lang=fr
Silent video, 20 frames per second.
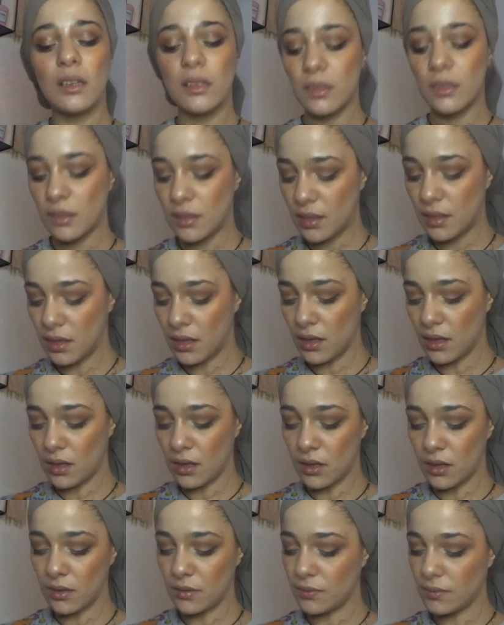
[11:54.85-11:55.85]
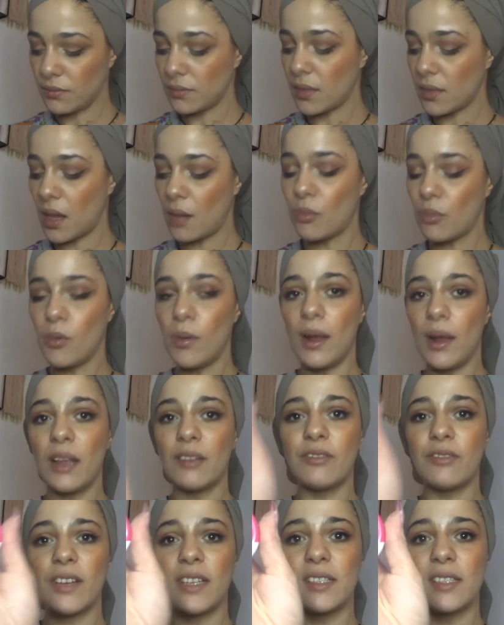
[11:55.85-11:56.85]
C'est euh, un baume à
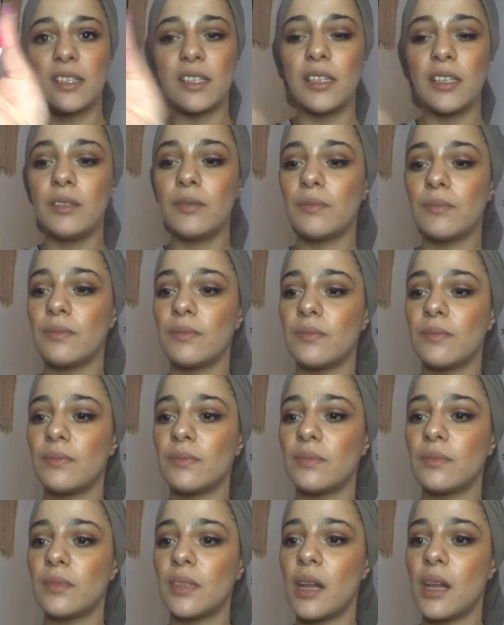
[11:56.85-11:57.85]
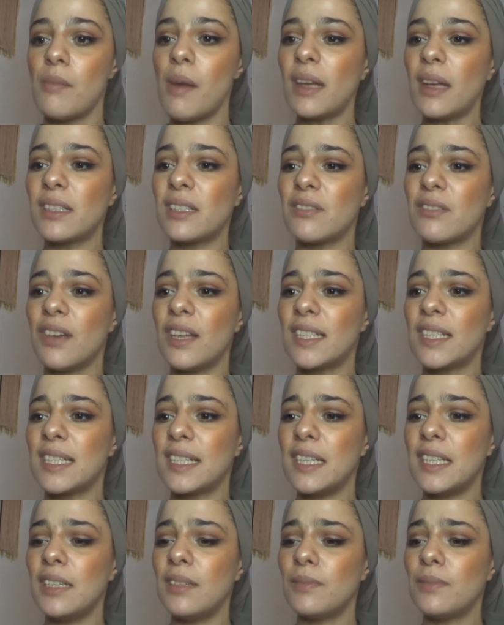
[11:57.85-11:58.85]
lèvres Vaseline. La marque c'est
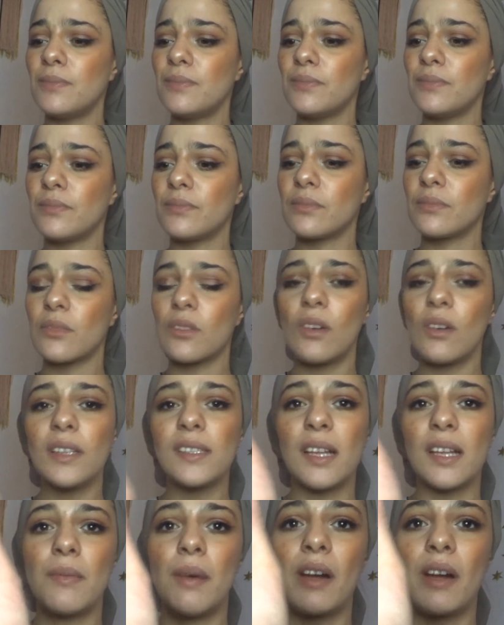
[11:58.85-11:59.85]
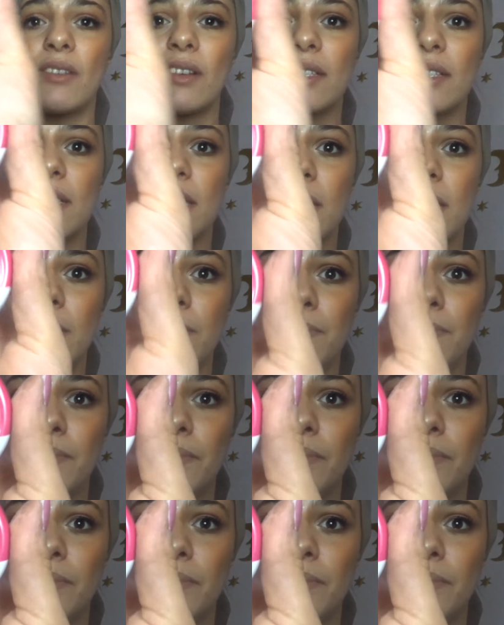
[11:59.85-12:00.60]
Vaseline Ouais, c'est la marque Vaseline.